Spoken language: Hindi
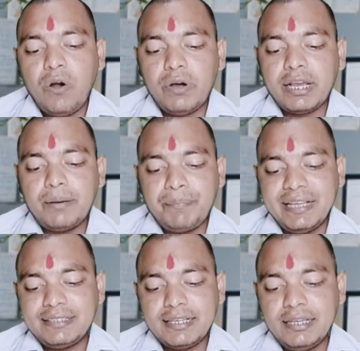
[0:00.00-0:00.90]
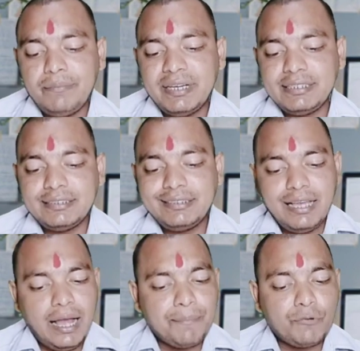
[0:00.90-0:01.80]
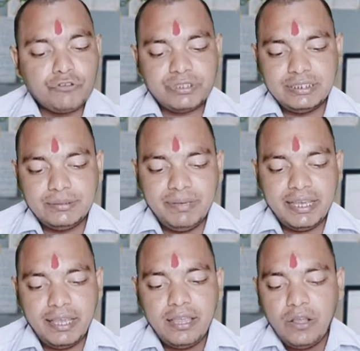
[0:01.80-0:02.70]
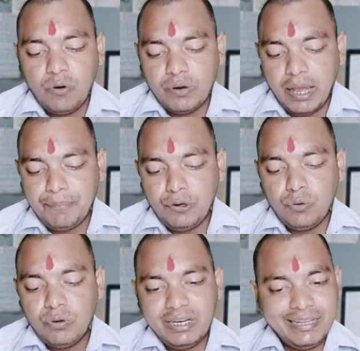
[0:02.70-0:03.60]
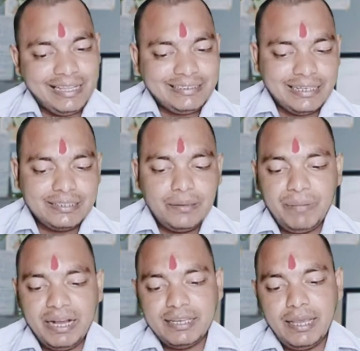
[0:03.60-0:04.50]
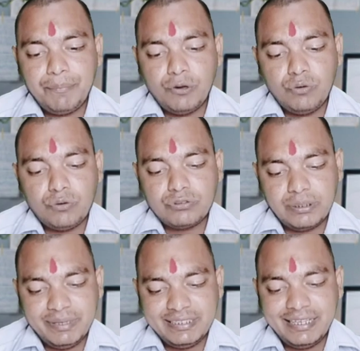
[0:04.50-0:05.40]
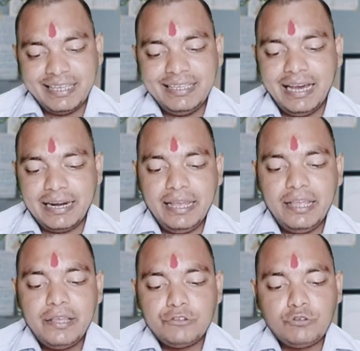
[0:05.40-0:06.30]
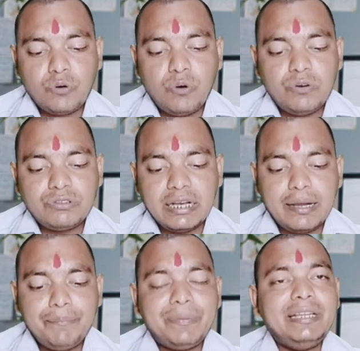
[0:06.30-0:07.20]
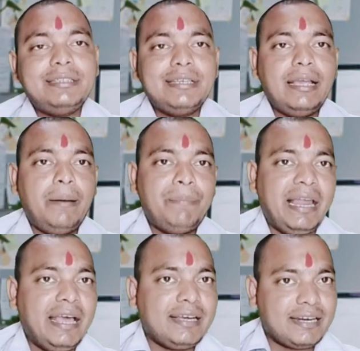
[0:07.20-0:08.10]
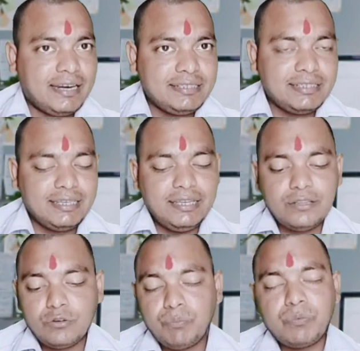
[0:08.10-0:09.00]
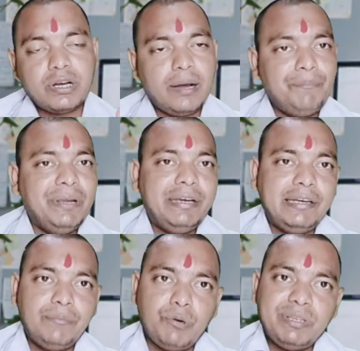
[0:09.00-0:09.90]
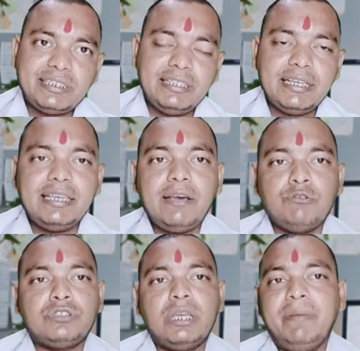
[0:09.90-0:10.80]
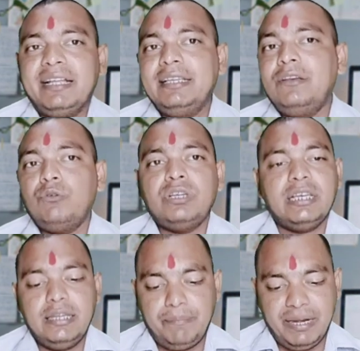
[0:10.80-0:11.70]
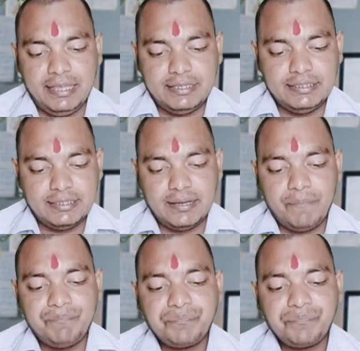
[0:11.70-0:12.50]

और अगर पैसे की इमरजेंसी आपको सच में है और आप लोन लेना चाहते हैं बाकी आप लोगों को समझ नहीं आ रहा है जो कौन सा कंपनी से अप्लाई करना चाहिए तो कंप्लीट इन्फॉर्मेशन देखिए उसके बाद ही लोन के लिए अप्लाई कीजिएगा